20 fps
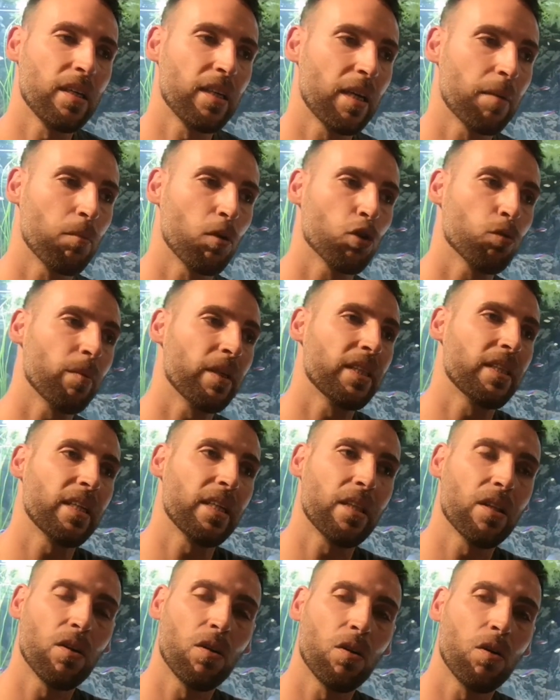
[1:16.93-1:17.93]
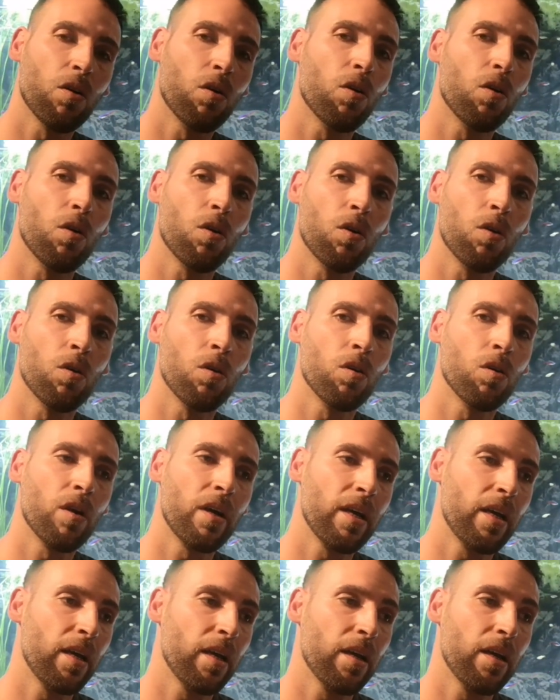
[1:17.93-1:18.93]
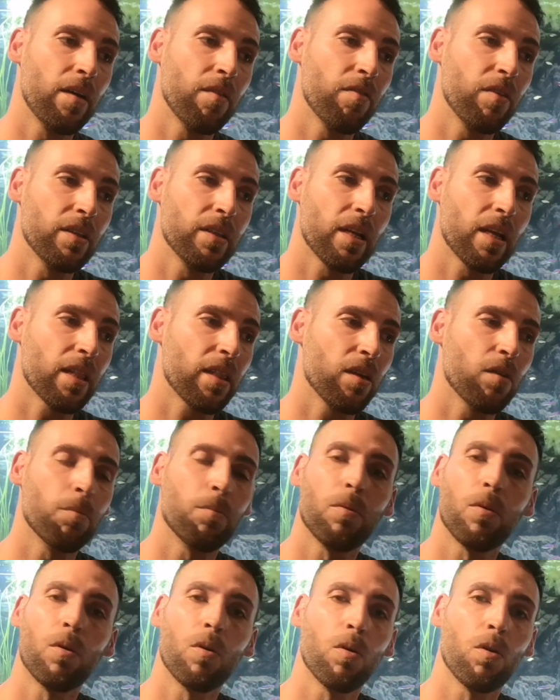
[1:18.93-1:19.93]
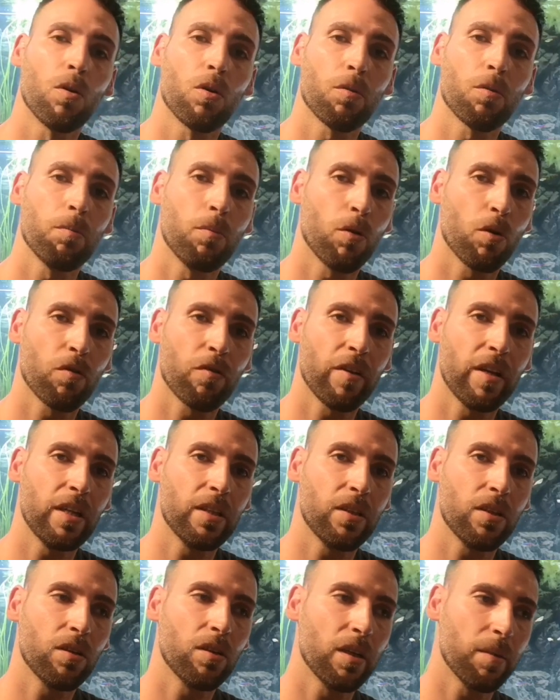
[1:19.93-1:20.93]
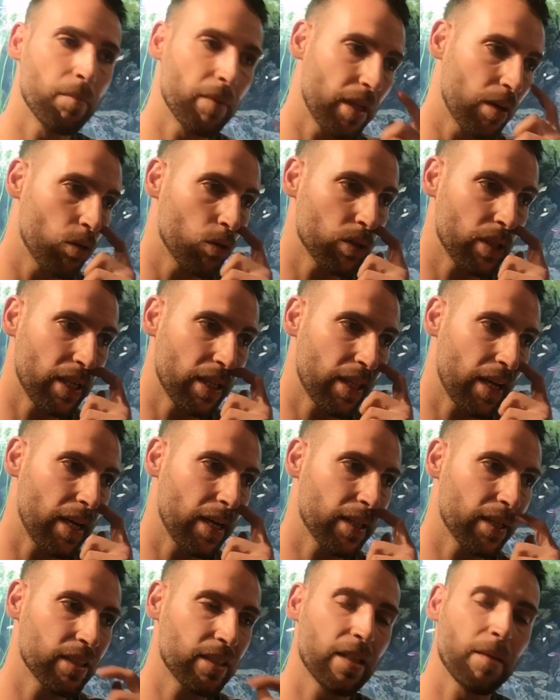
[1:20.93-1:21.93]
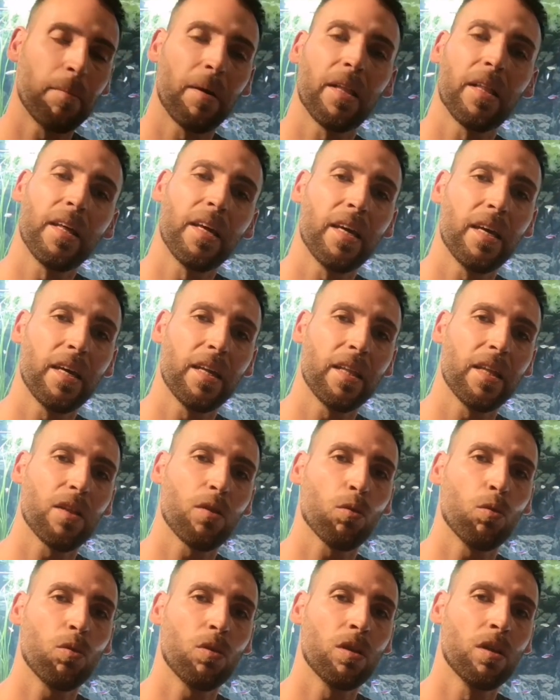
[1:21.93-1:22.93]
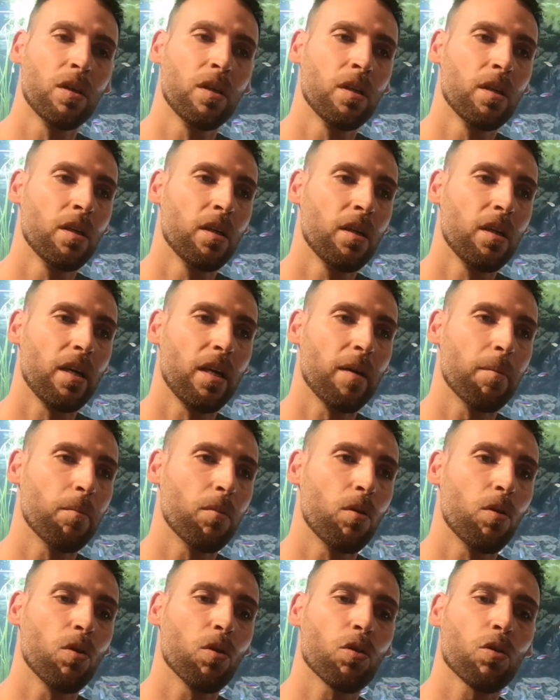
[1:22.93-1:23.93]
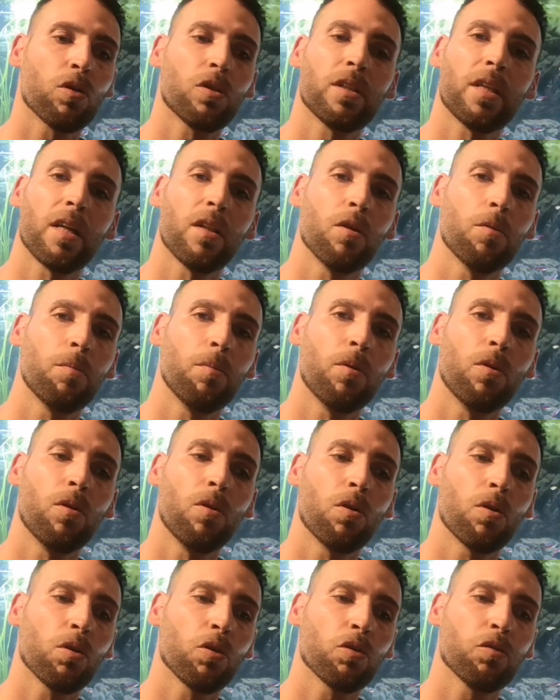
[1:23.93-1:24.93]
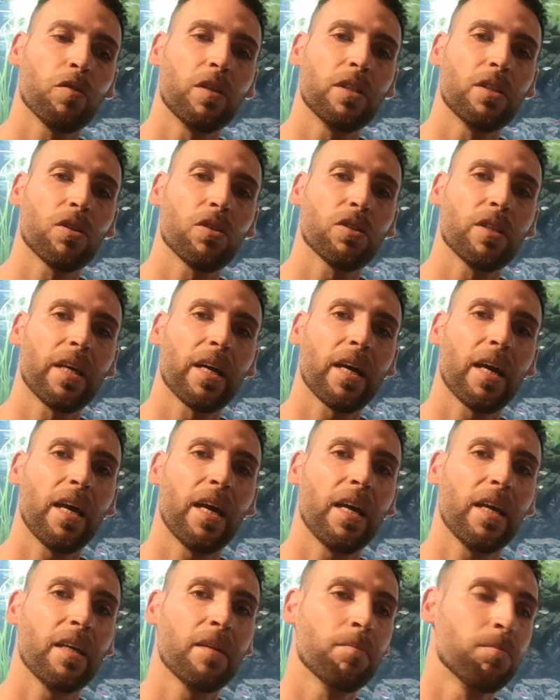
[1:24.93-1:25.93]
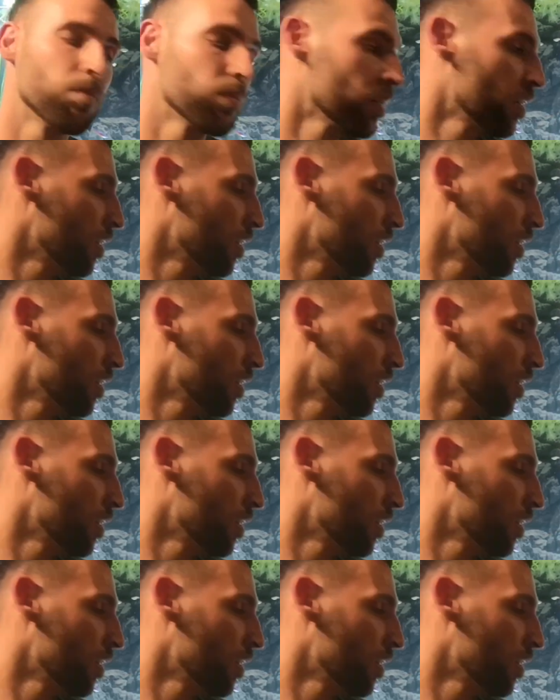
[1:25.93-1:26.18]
y hemos metido eh, filtración por, filtro. En vez de utilizar el sistema de, Zoom, hemos optado por dos filtros de G.